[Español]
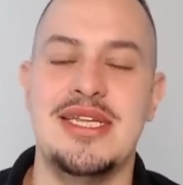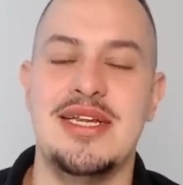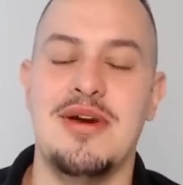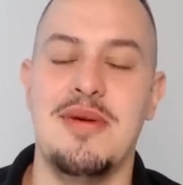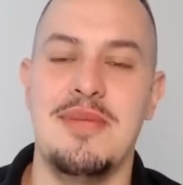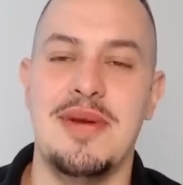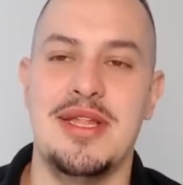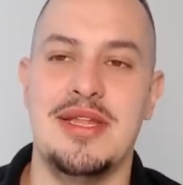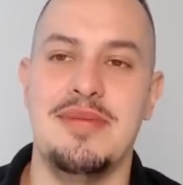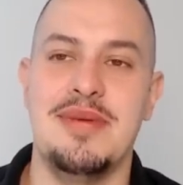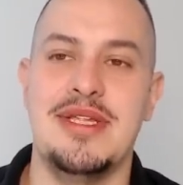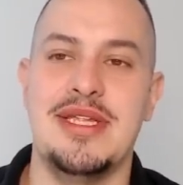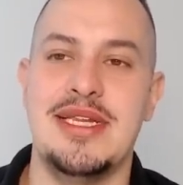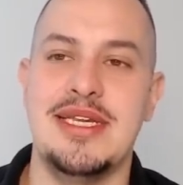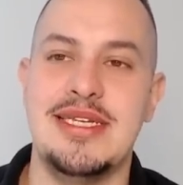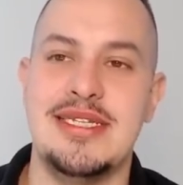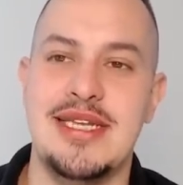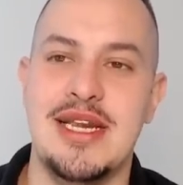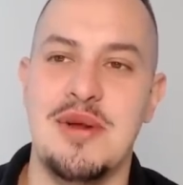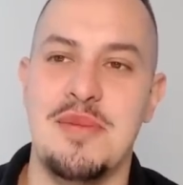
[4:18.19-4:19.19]
completamente
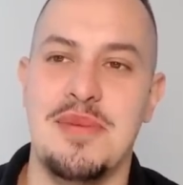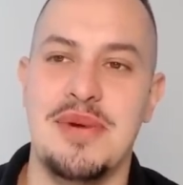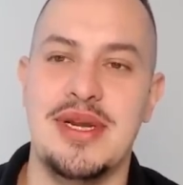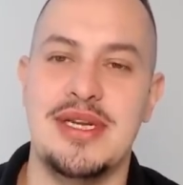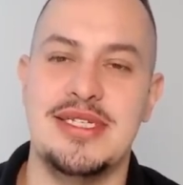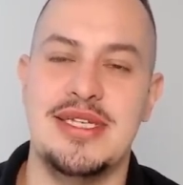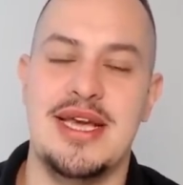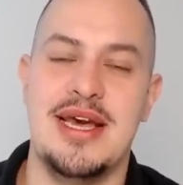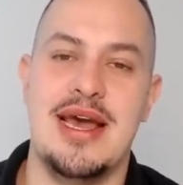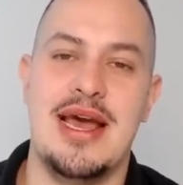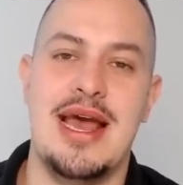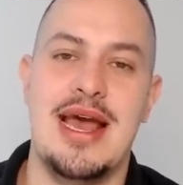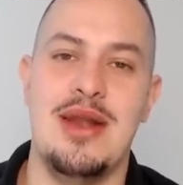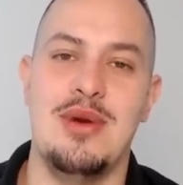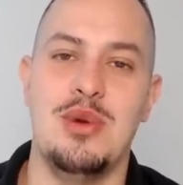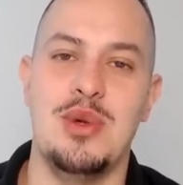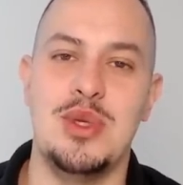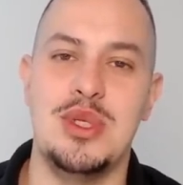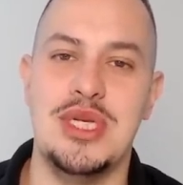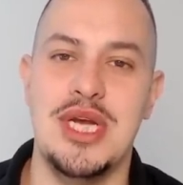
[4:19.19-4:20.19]
necesario ponerse a,
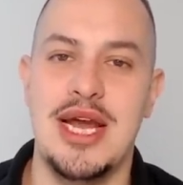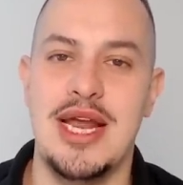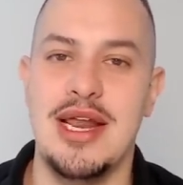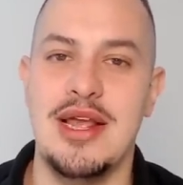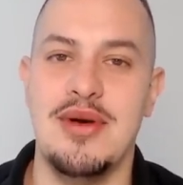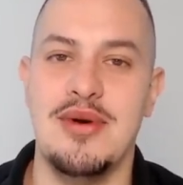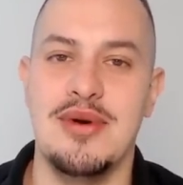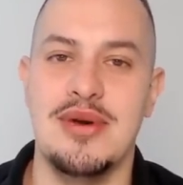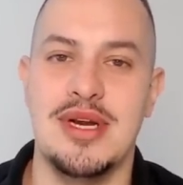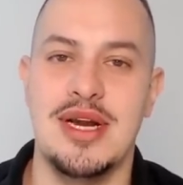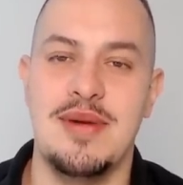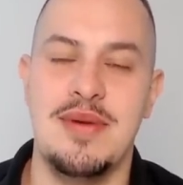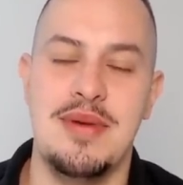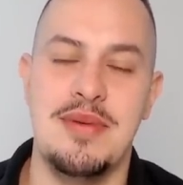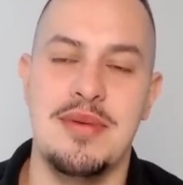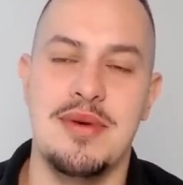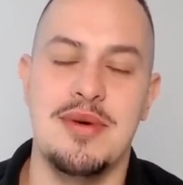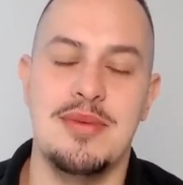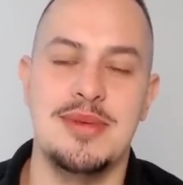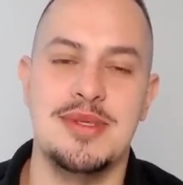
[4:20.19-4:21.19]
luchar en contra de
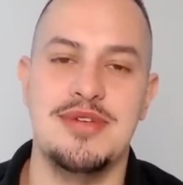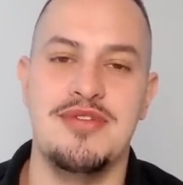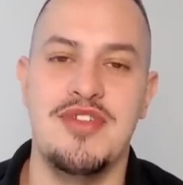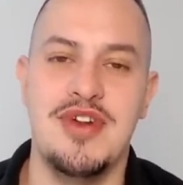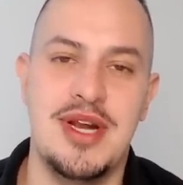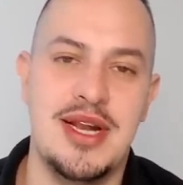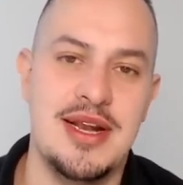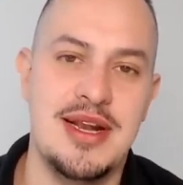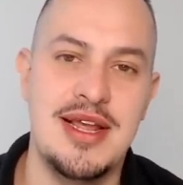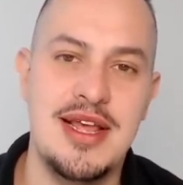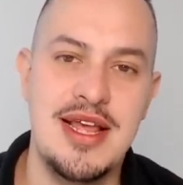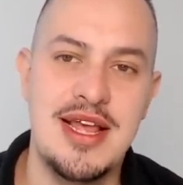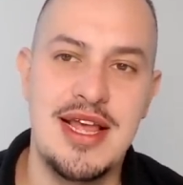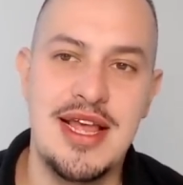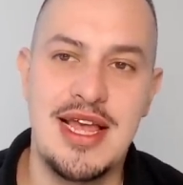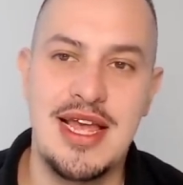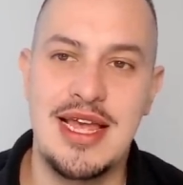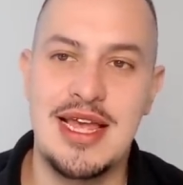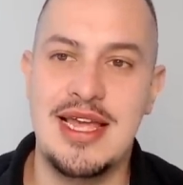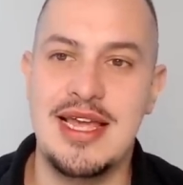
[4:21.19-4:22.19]
Bimbo como si fueran
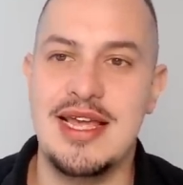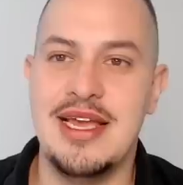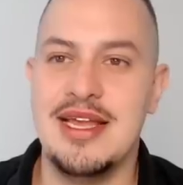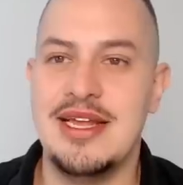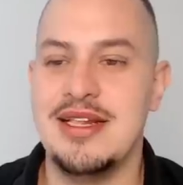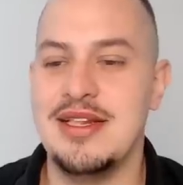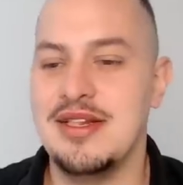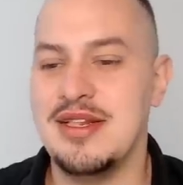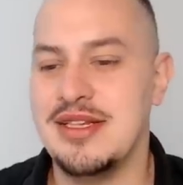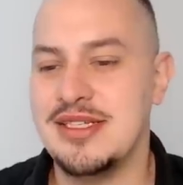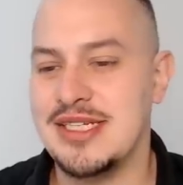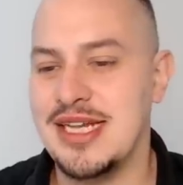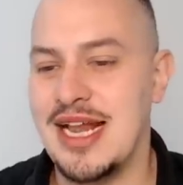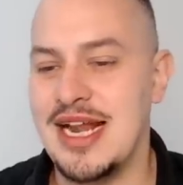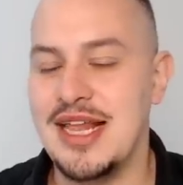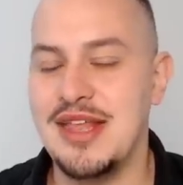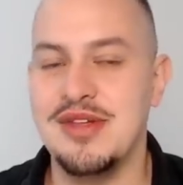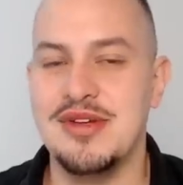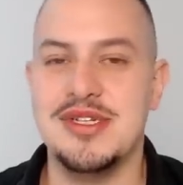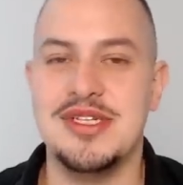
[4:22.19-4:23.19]
eh,
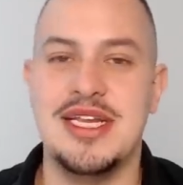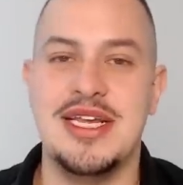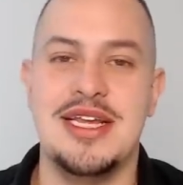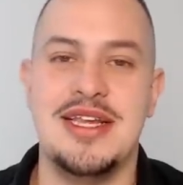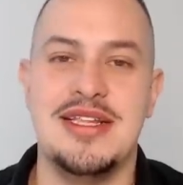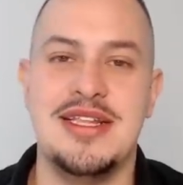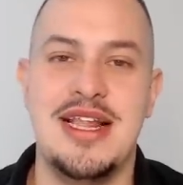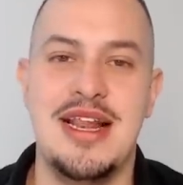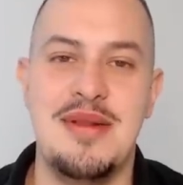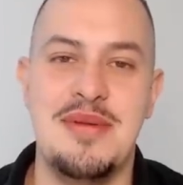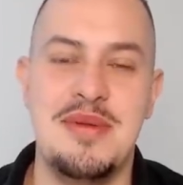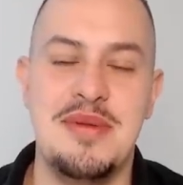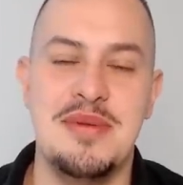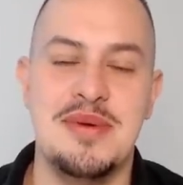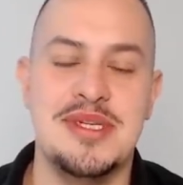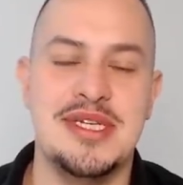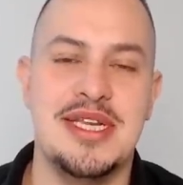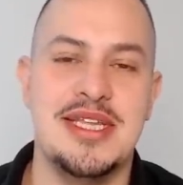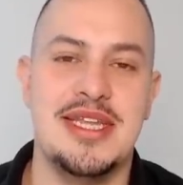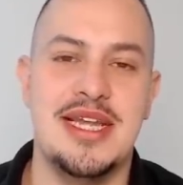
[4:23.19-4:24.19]
salidos del
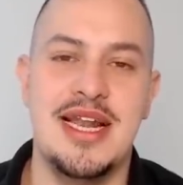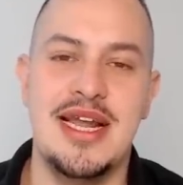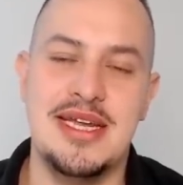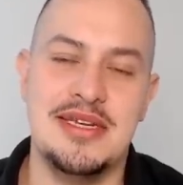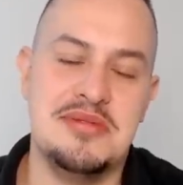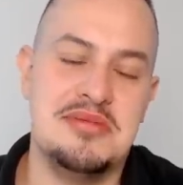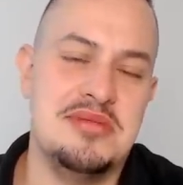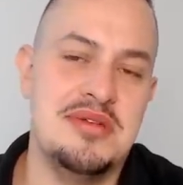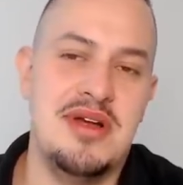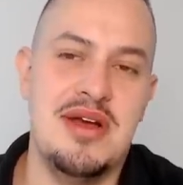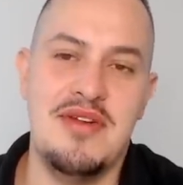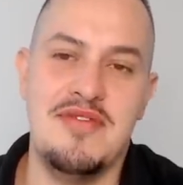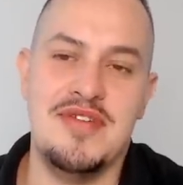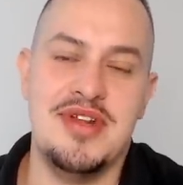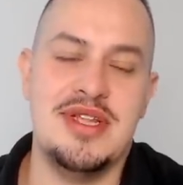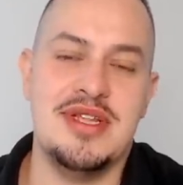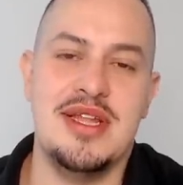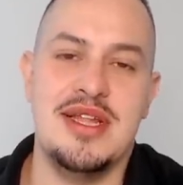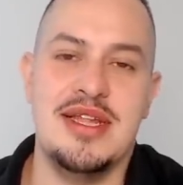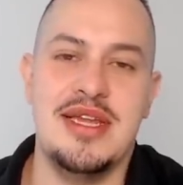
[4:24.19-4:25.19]
mismo Satanás. No, al
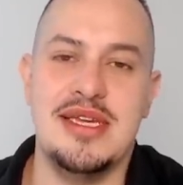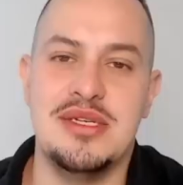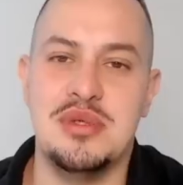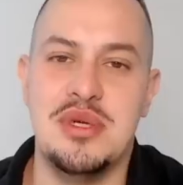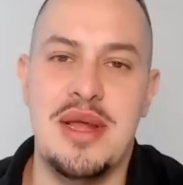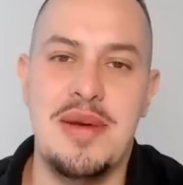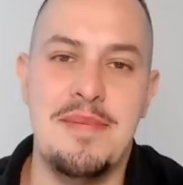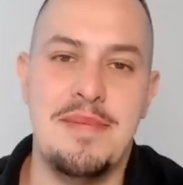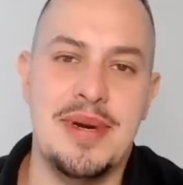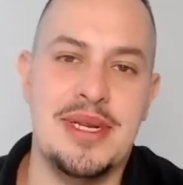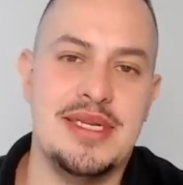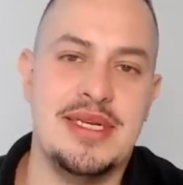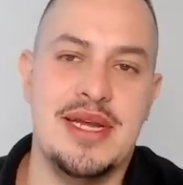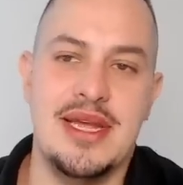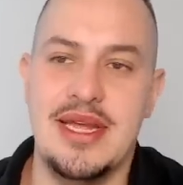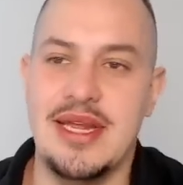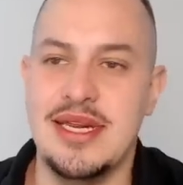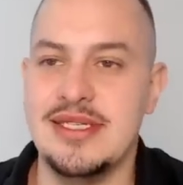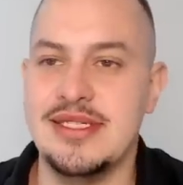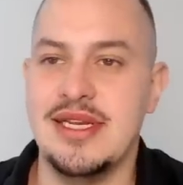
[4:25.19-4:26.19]
final del día es una empresa que
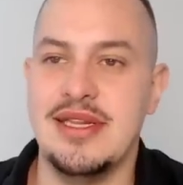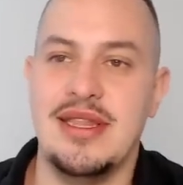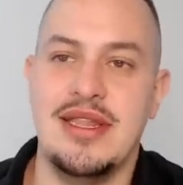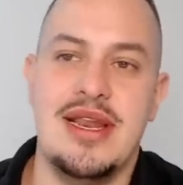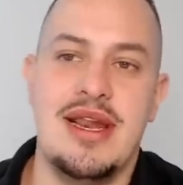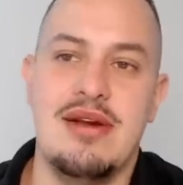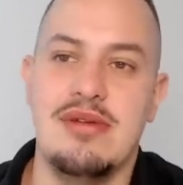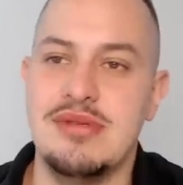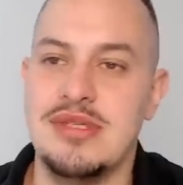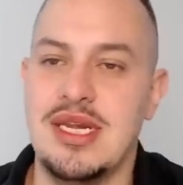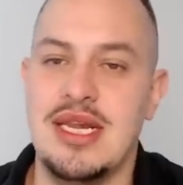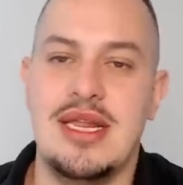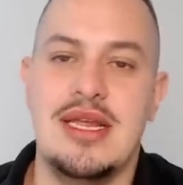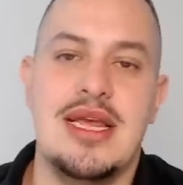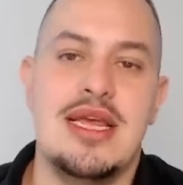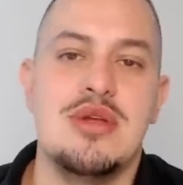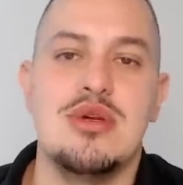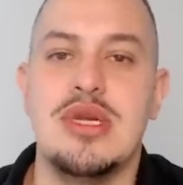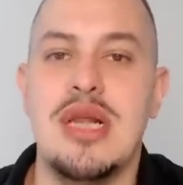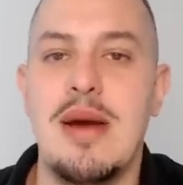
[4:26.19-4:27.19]
quiere hacer dinero. Si
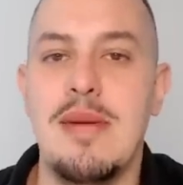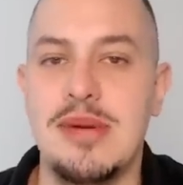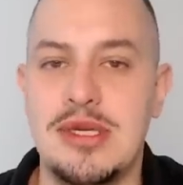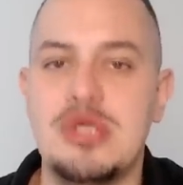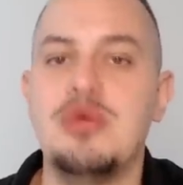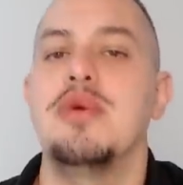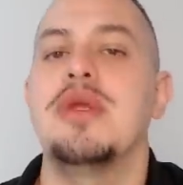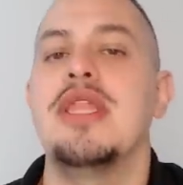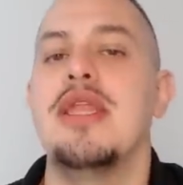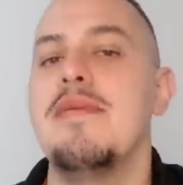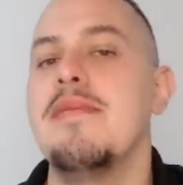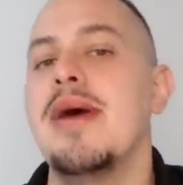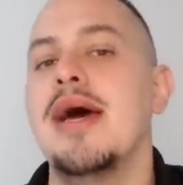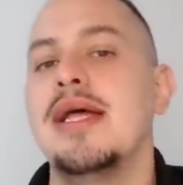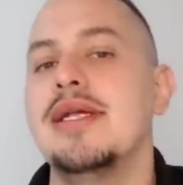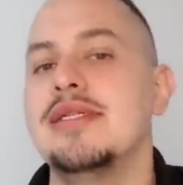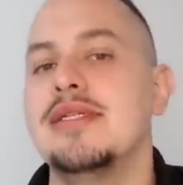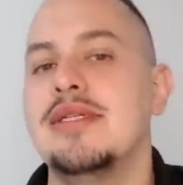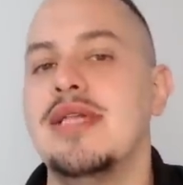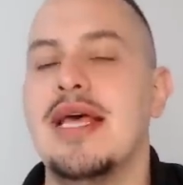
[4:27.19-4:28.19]
ellos la suben de
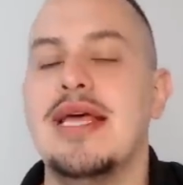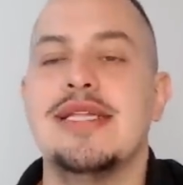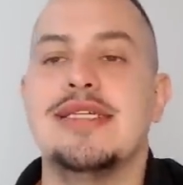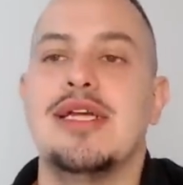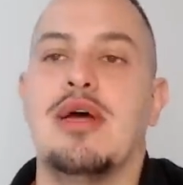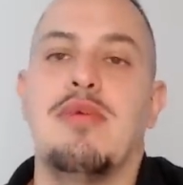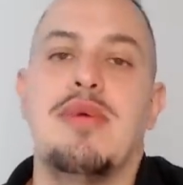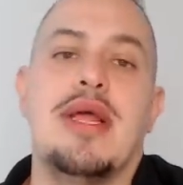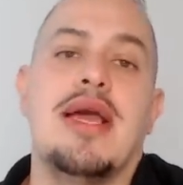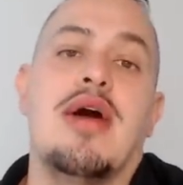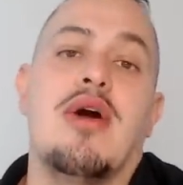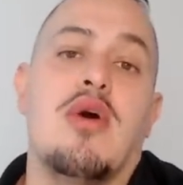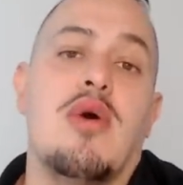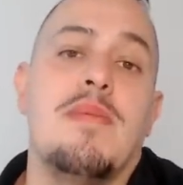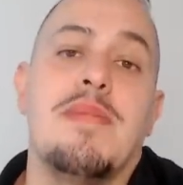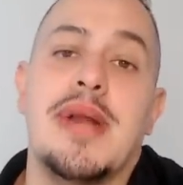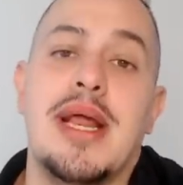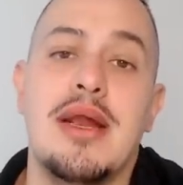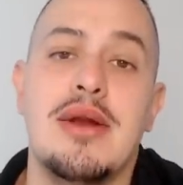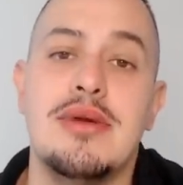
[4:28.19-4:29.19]
más, nadie está obligado a
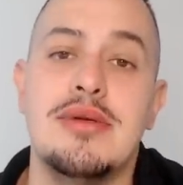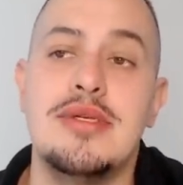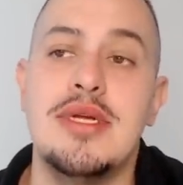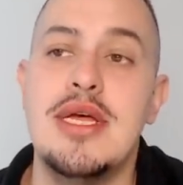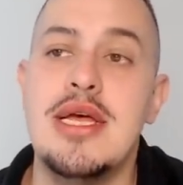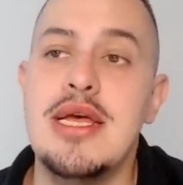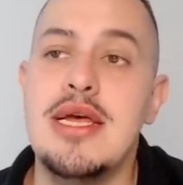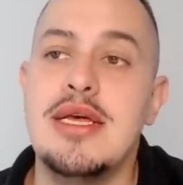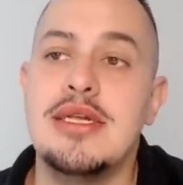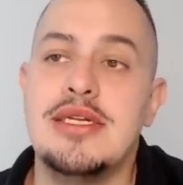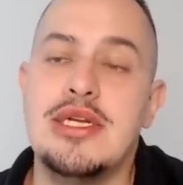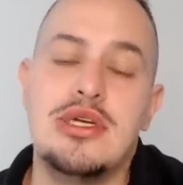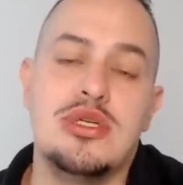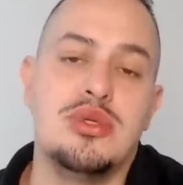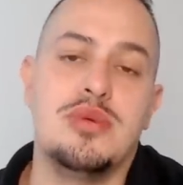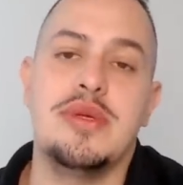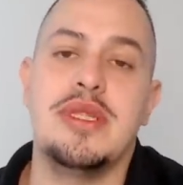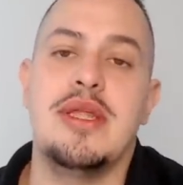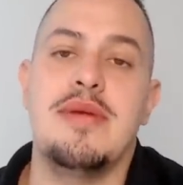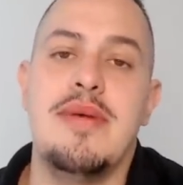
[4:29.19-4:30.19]
comprarlos. Si ellos
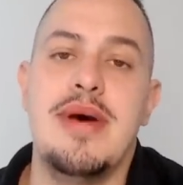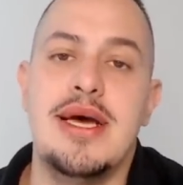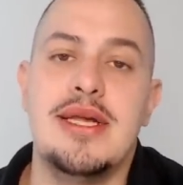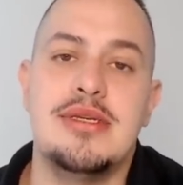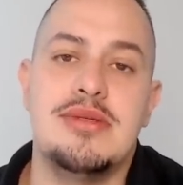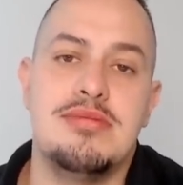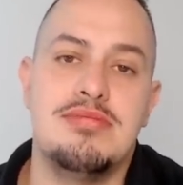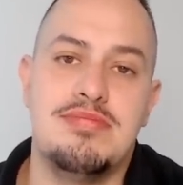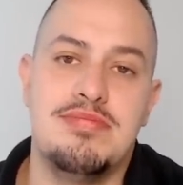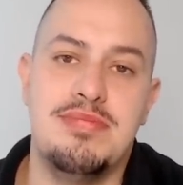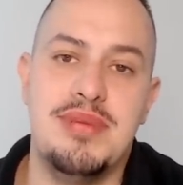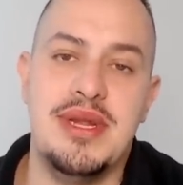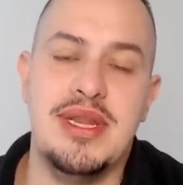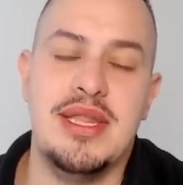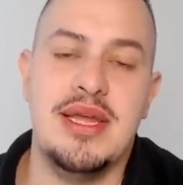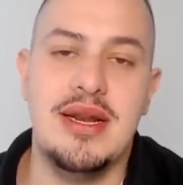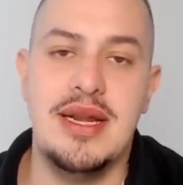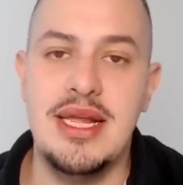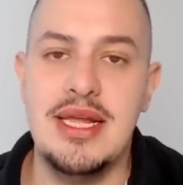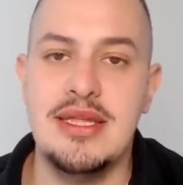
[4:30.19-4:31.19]
suben de más,
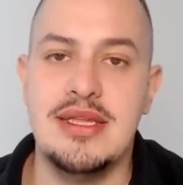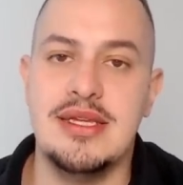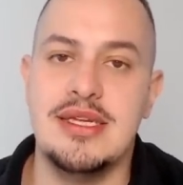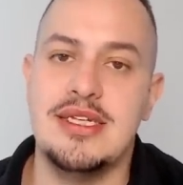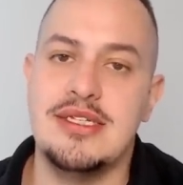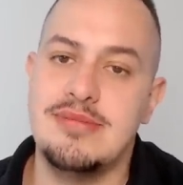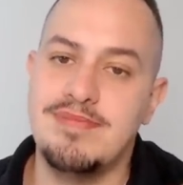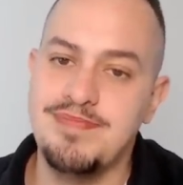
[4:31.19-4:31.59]
pierden clientes,